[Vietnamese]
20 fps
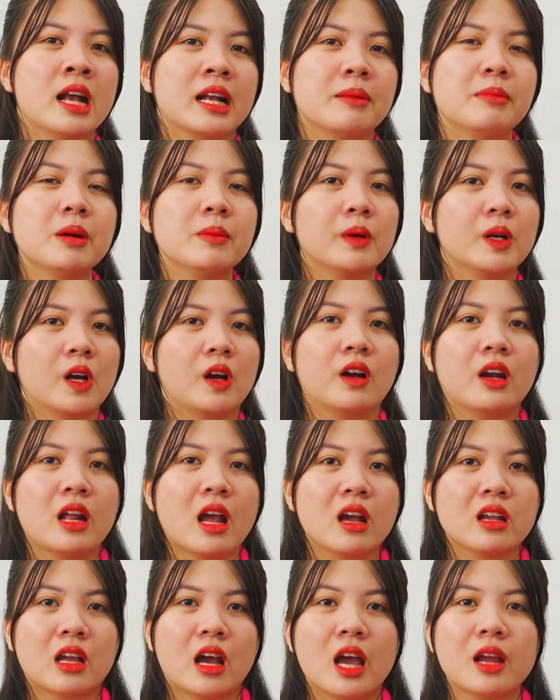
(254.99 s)
Cảm ơn mọi người
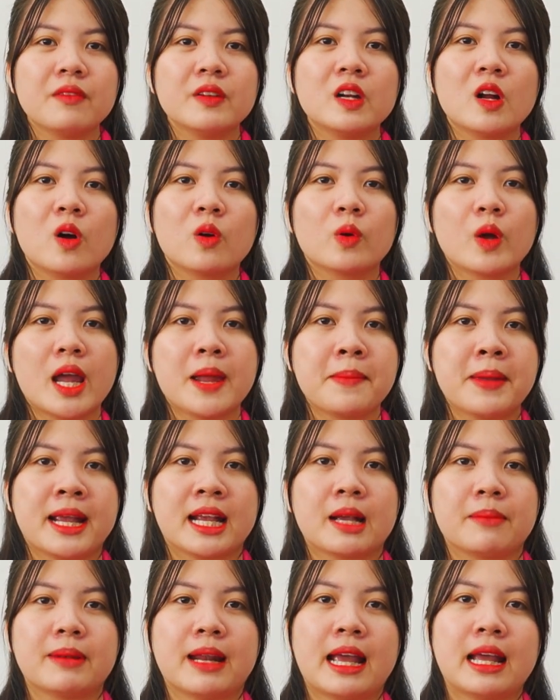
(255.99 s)
đã theo dõi hết video của em,
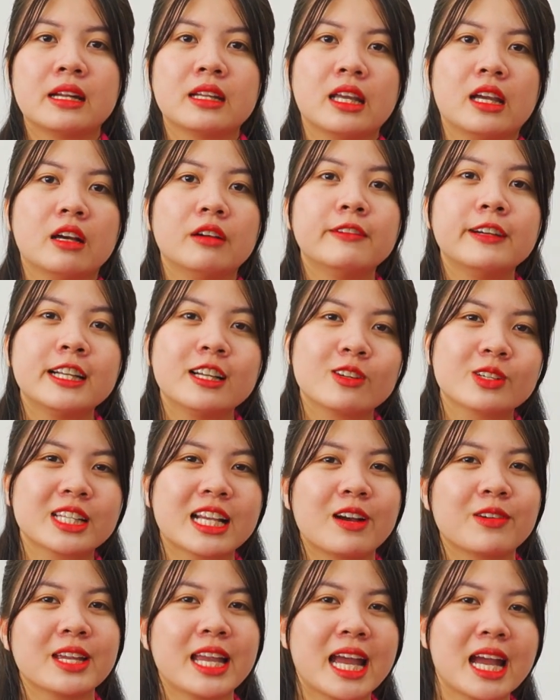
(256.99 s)
hẹn gặp lại anh chị ở video
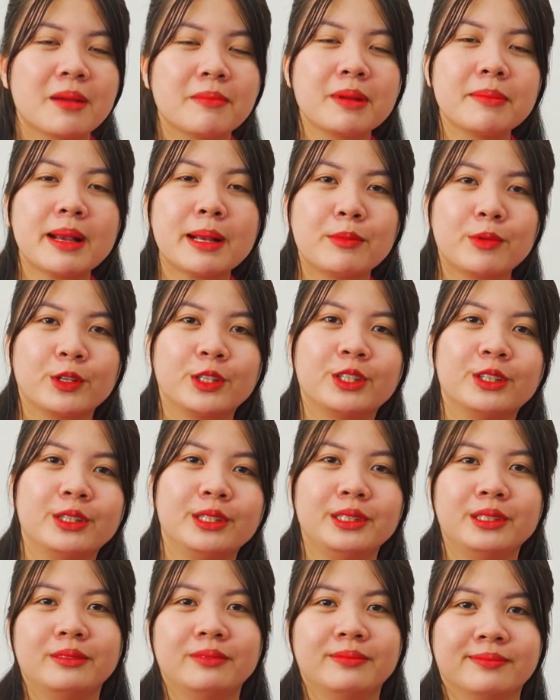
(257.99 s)
sau nha. Bye bye mọi
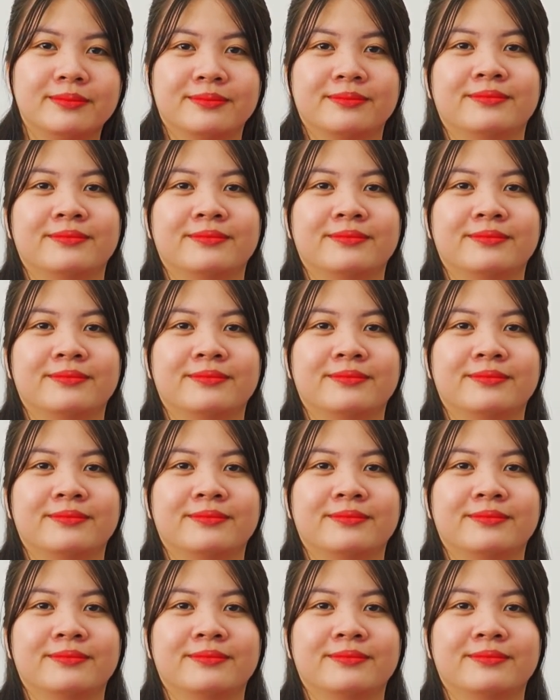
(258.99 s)
người.